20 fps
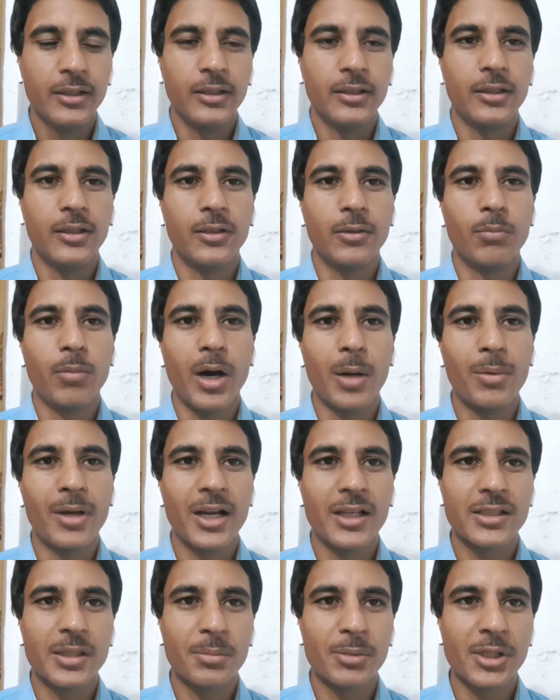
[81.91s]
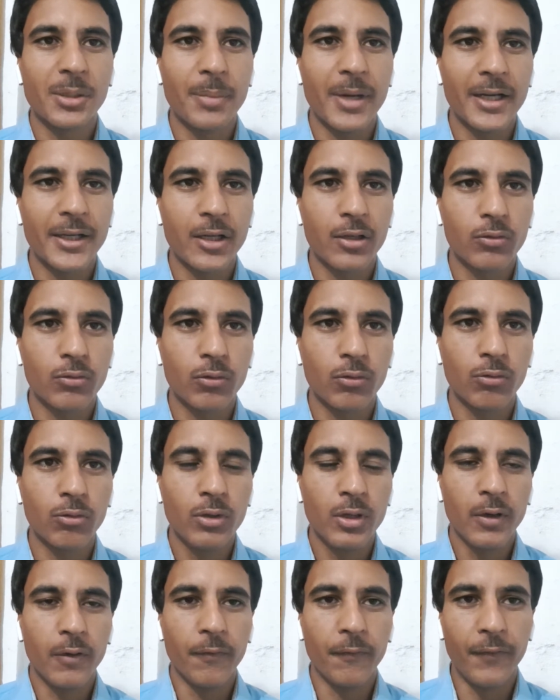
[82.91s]
बाबर अजम की बैटिंग को
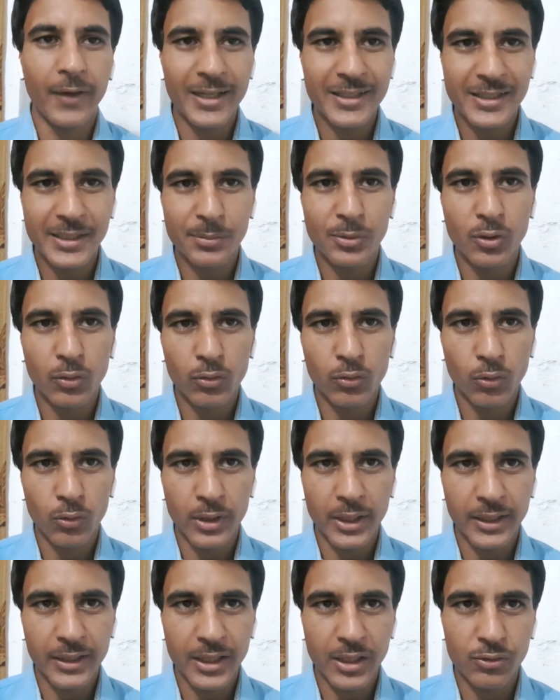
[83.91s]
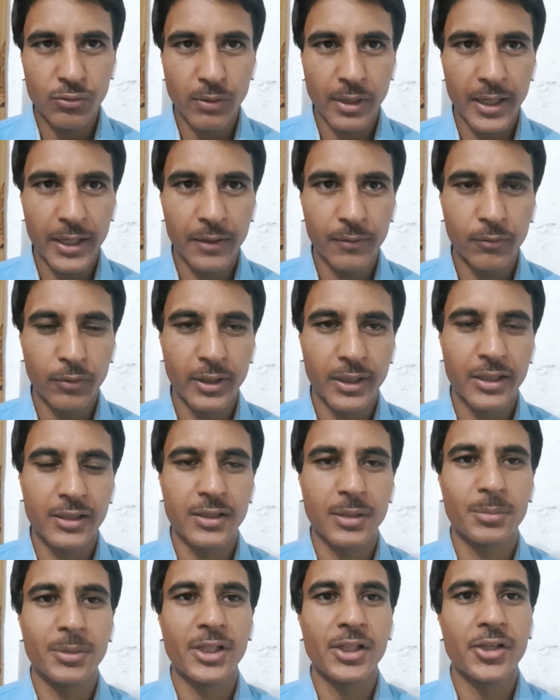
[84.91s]
वैसे भी उनको देखना जो है वो एक
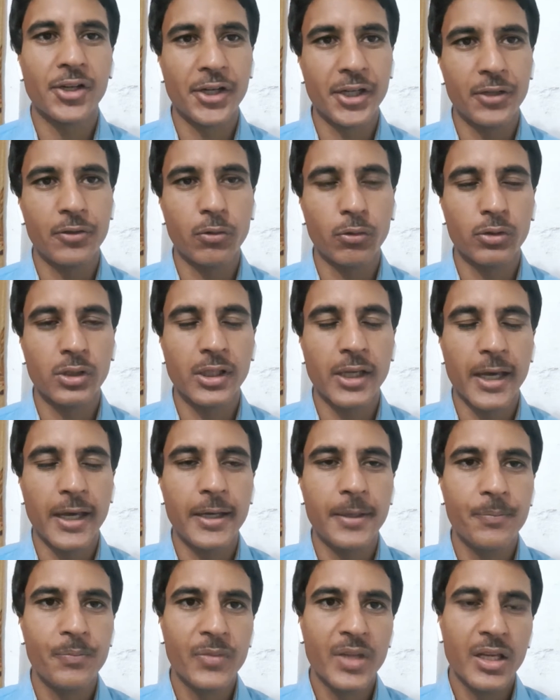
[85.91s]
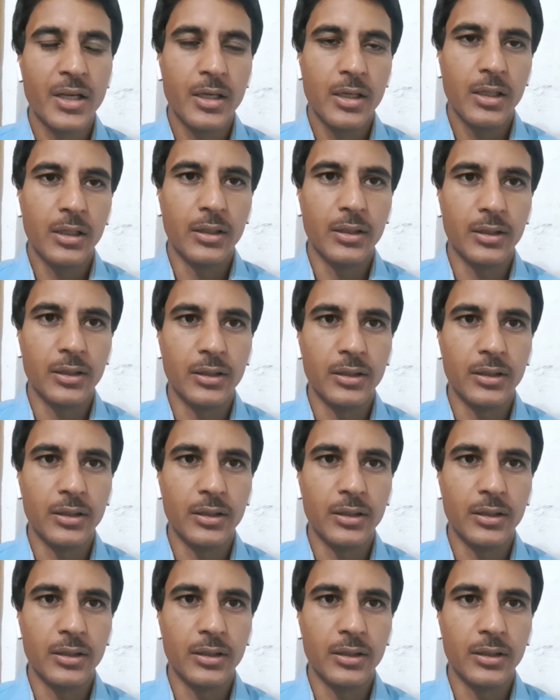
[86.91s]
किस्म की ट्रीट होती है आ,